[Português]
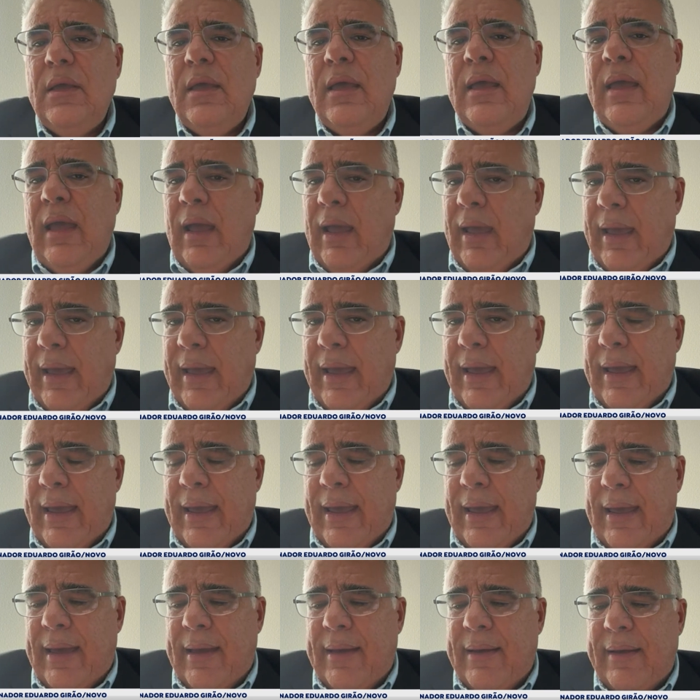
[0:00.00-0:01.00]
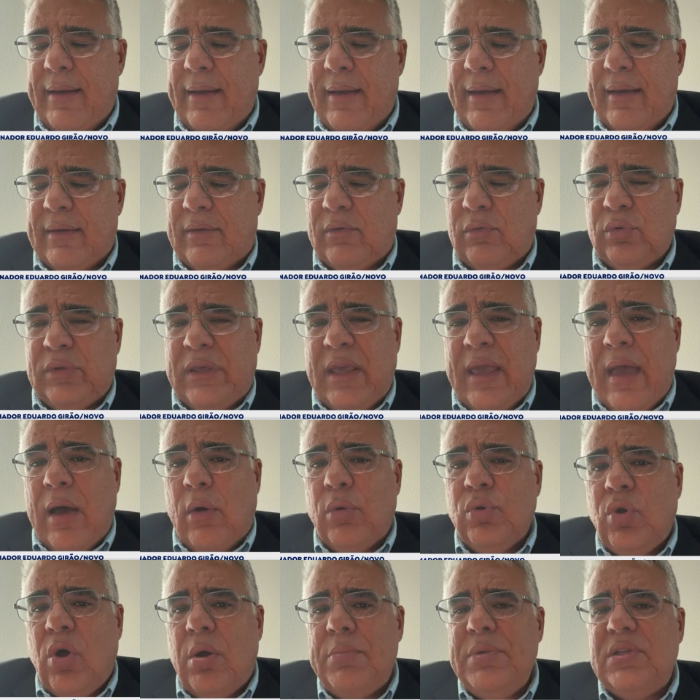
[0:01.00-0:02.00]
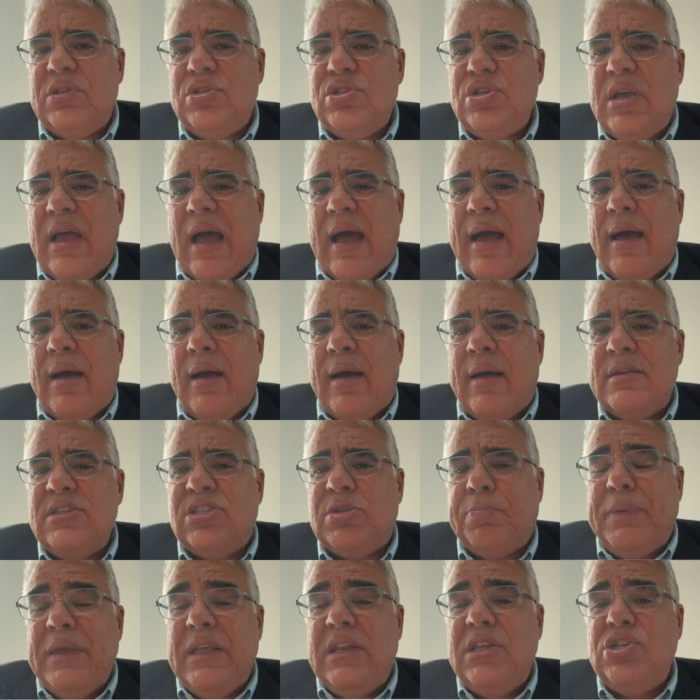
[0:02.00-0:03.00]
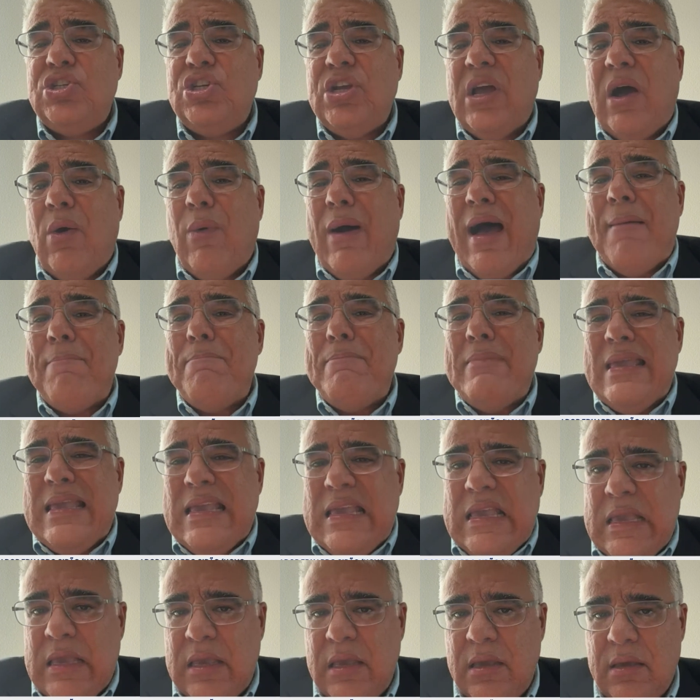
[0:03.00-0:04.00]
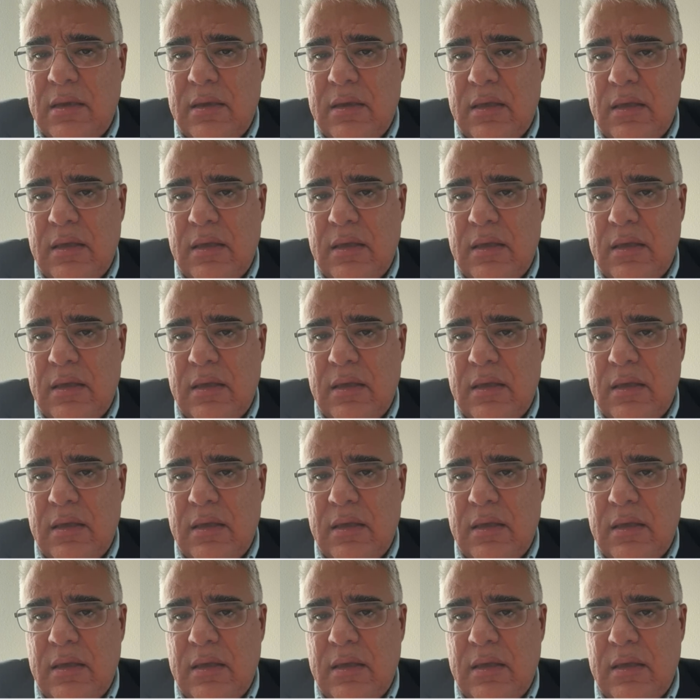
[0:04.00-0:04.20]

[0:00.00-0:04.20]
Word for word: é, é, que é o nome de a, ah, Espiridião Amin,